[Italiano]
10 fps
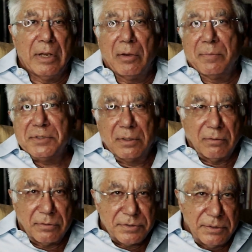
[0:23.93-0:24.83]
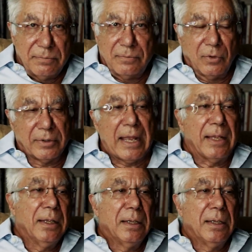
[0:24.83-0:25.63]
è una psicosi, ok?